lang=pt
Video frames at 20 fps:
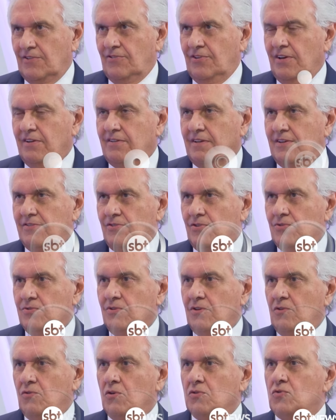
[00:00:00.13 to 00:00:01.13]
certo?
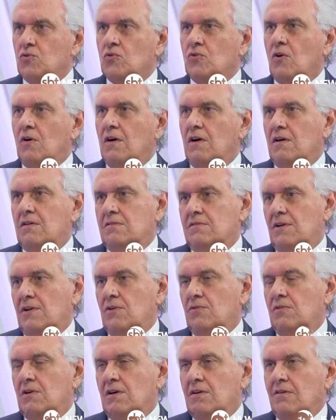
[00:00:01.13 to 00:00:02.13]
Eu,
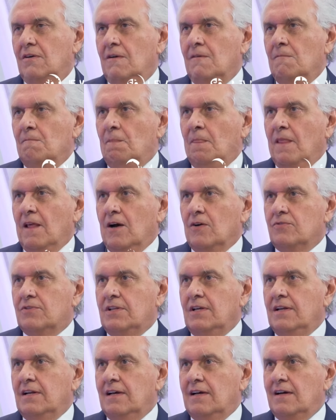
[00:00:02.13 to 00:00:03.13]
eu, eu
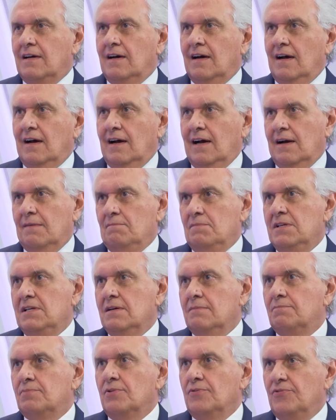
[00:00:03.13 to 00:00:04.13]
altera a, a,
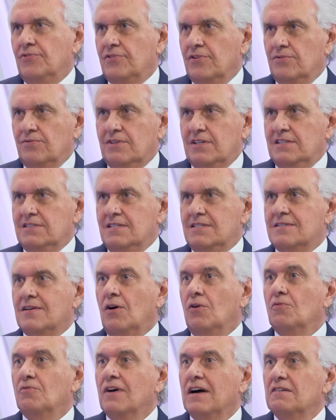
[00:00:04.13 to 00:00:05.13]
minha profissão, que é de
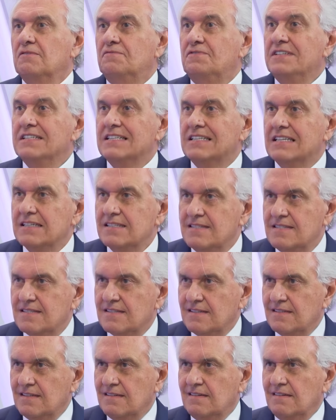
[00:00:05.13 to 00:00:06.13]
salvar
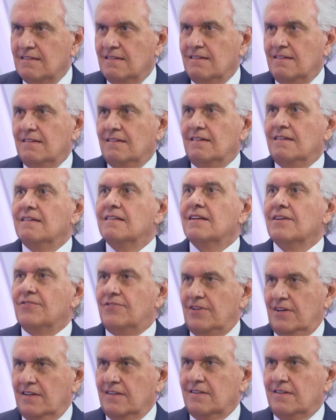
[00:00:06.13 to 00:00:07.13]
vidas,
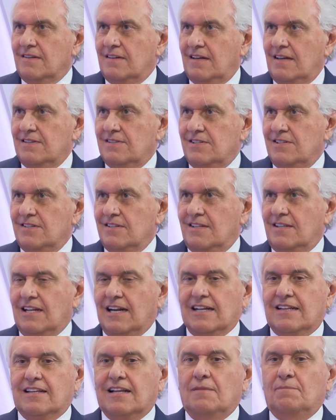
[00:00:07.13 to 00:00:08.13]
certo? que é de
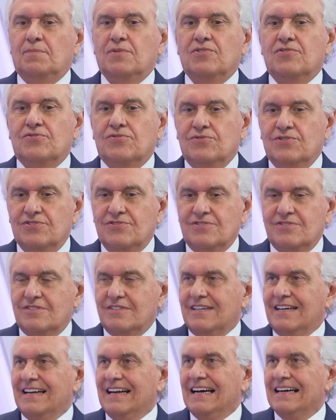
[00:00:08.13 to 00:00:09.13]
tratar pessoas
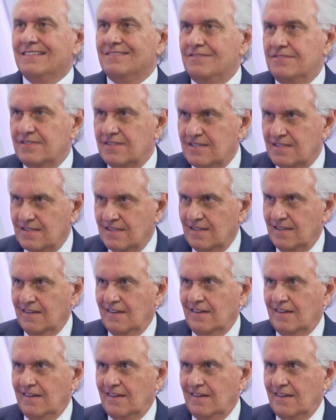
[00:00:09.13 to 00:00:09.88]
graves,